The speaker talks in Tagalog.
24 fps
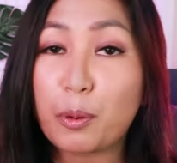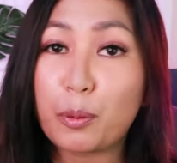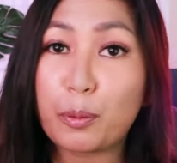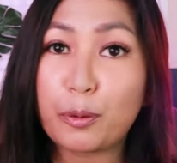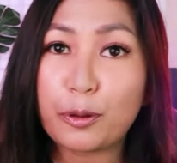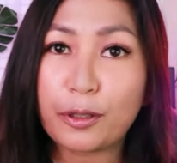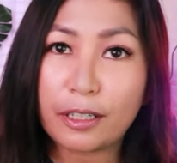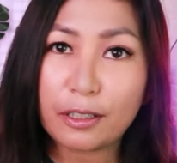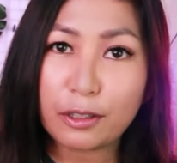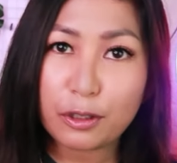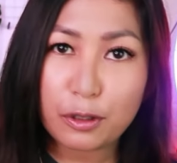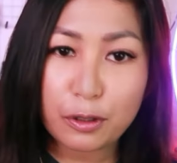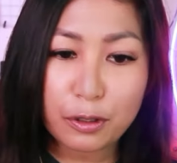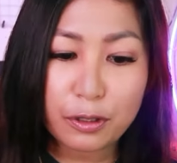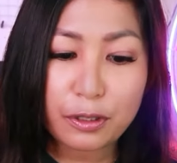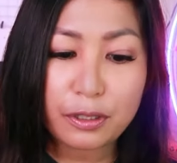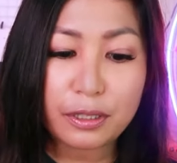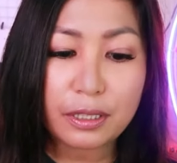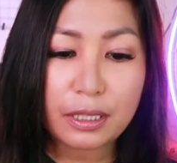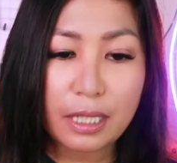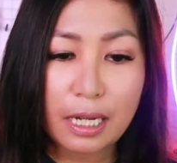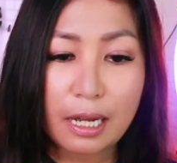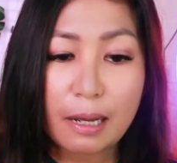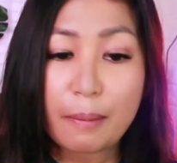pupunta ka
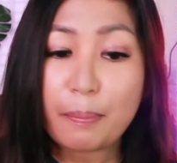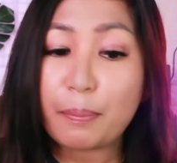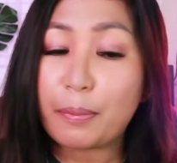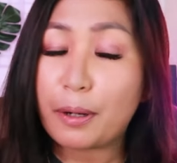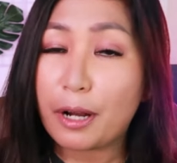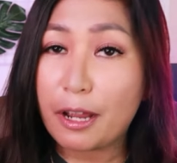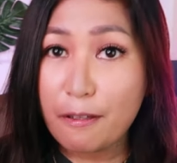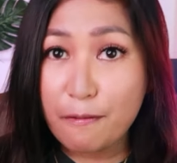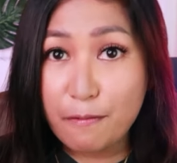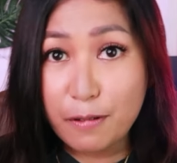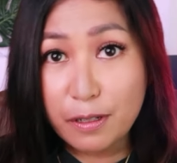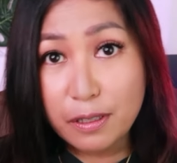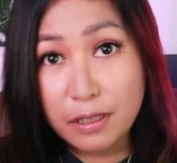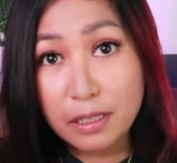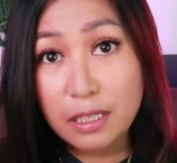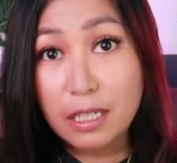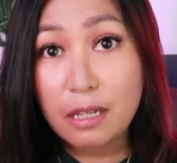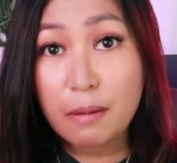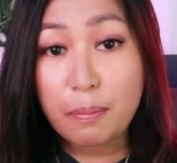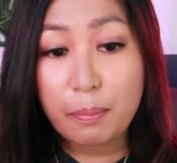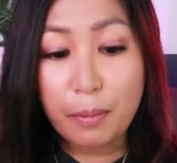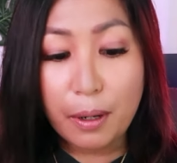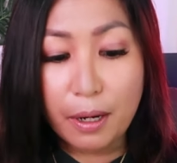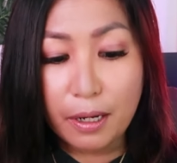doon sa
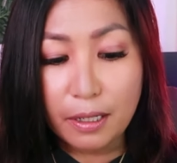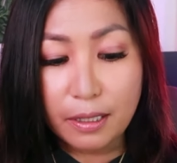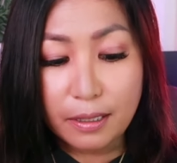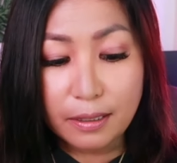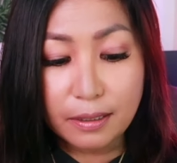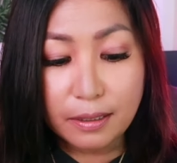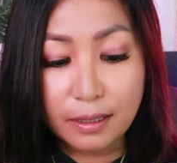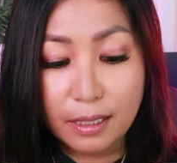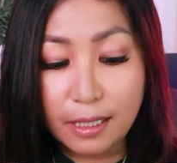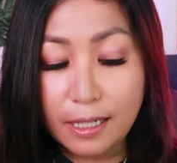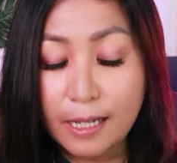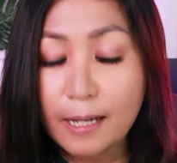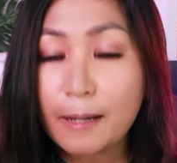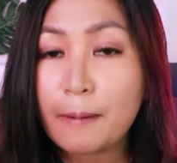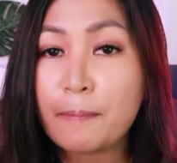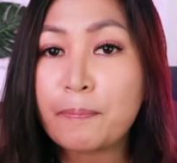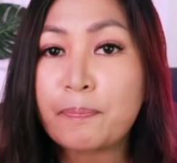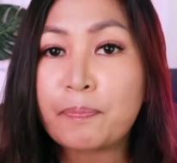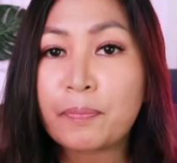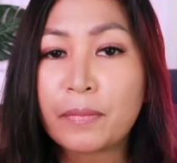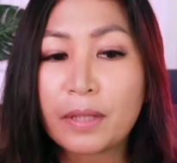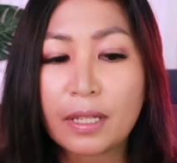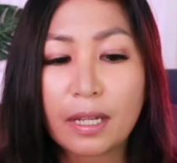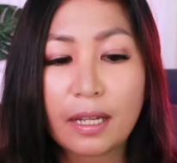privacy policy
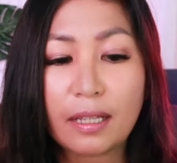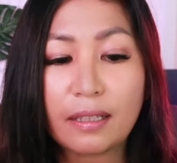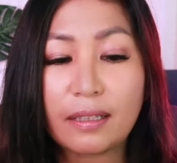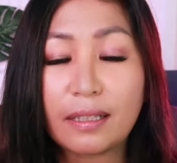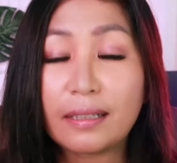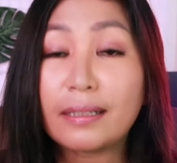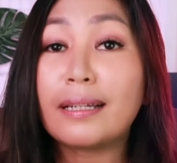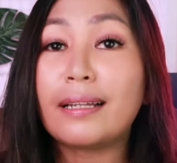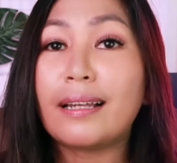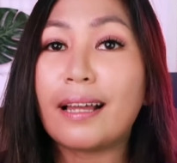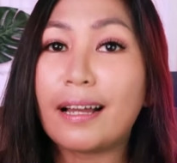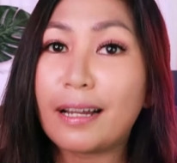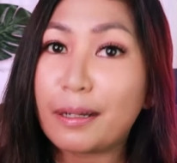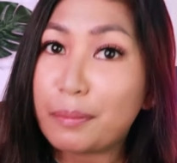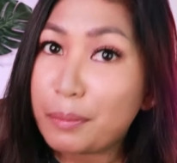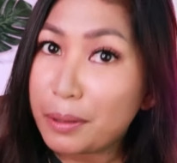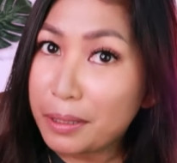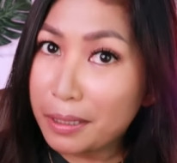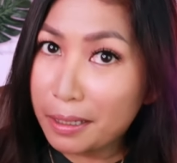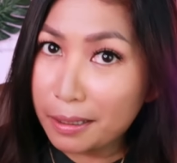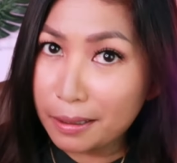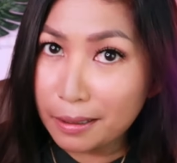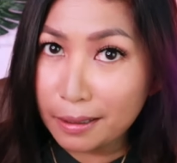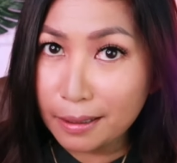and then kailangan
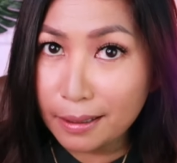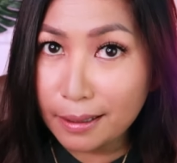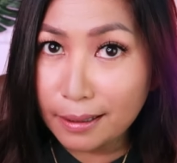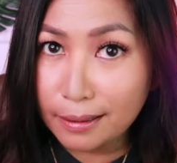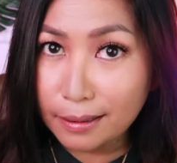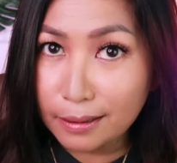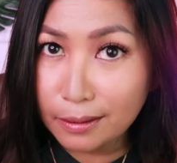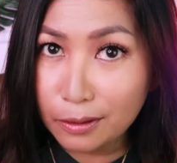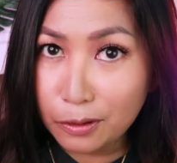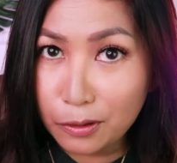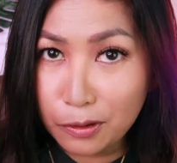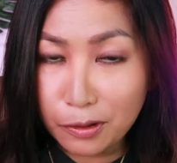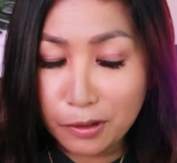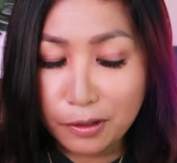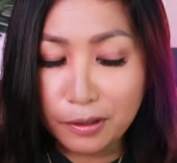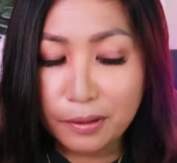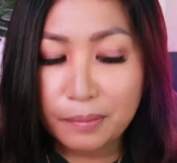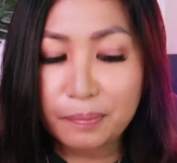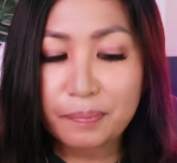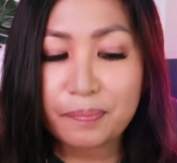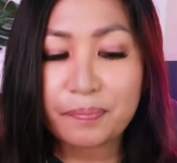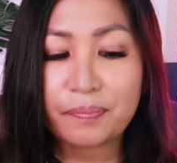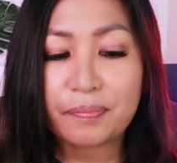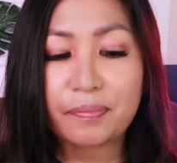mag-agree ka din
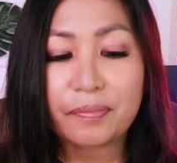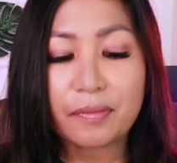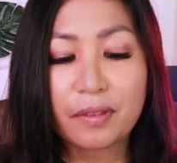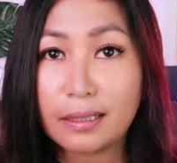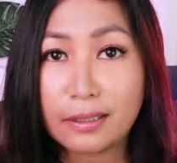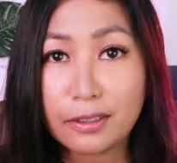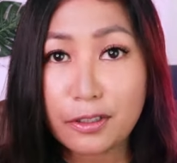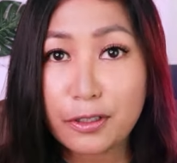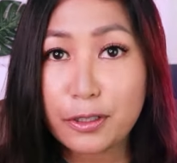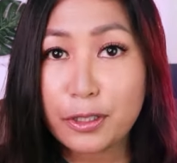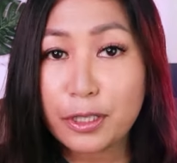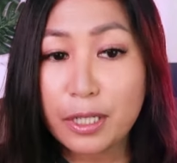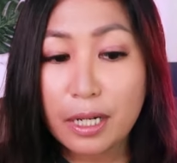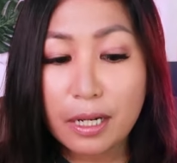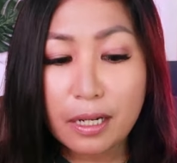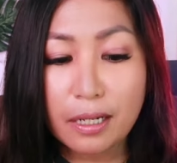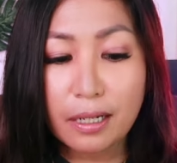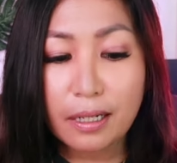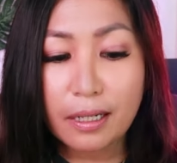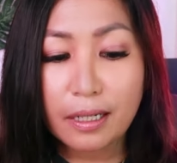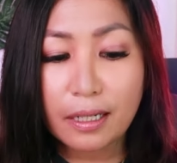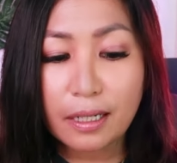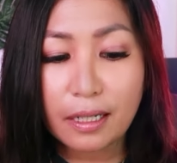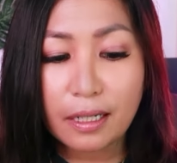doon. Under siya
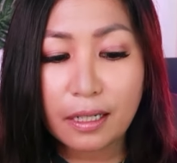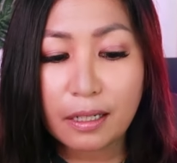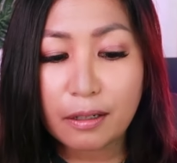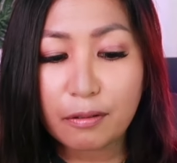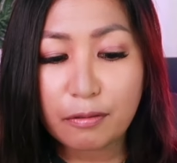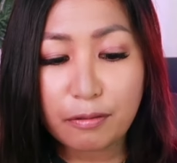kay